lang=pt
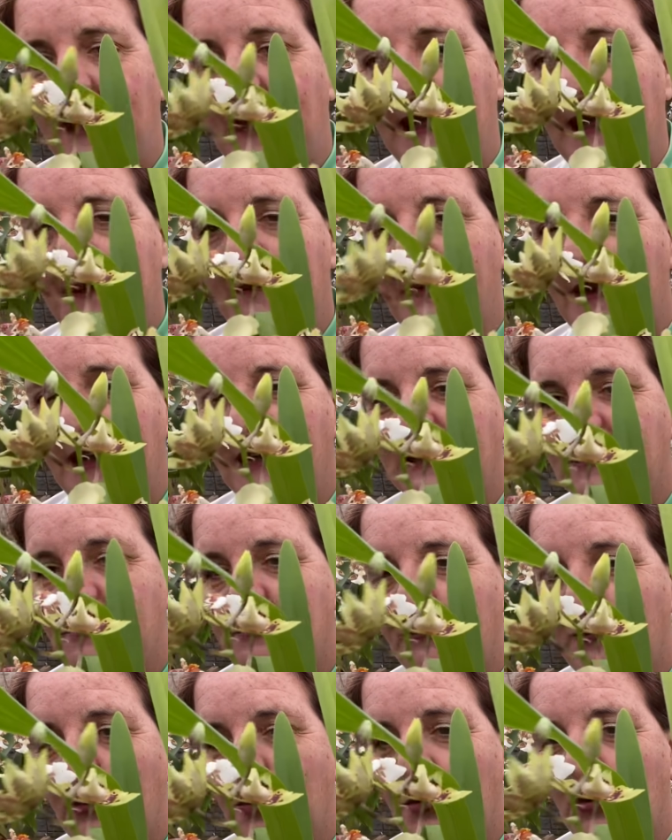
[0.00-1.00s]
É mais
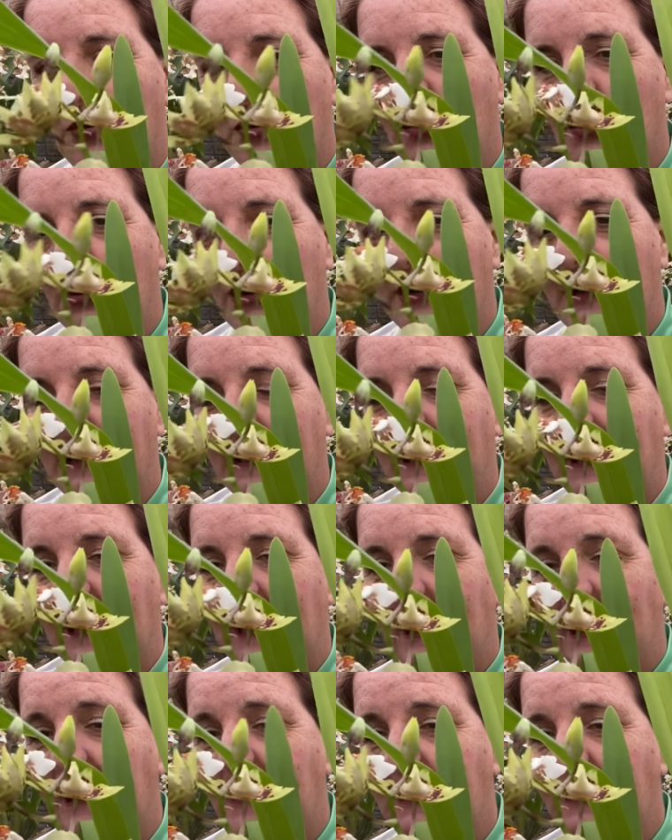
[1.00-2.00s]
pro
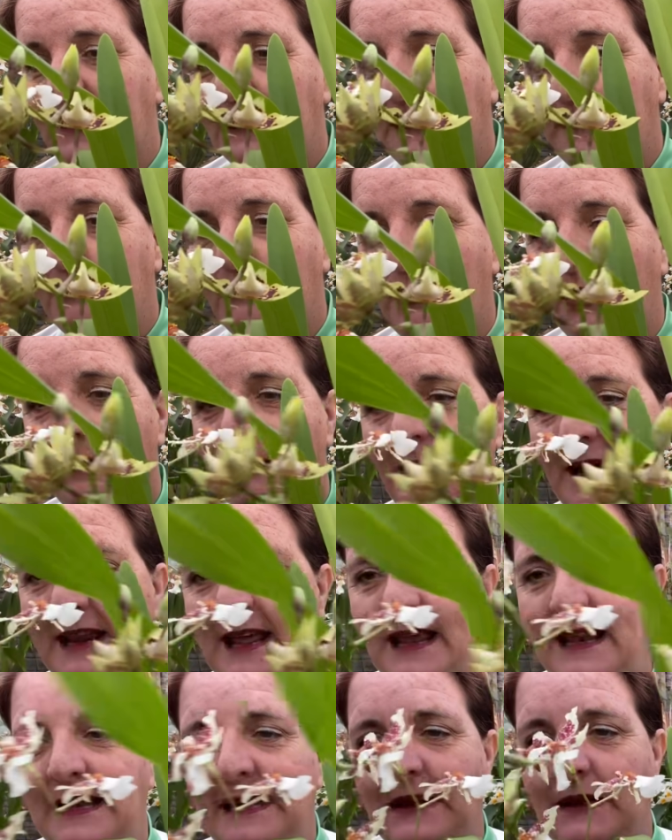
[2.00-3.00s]
carne e pro
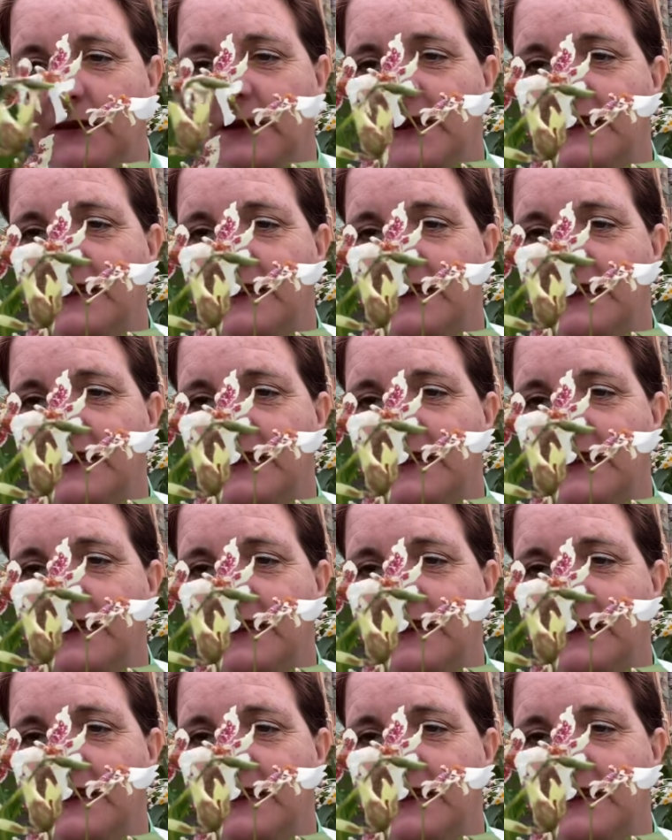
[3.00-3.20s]
amarelinho,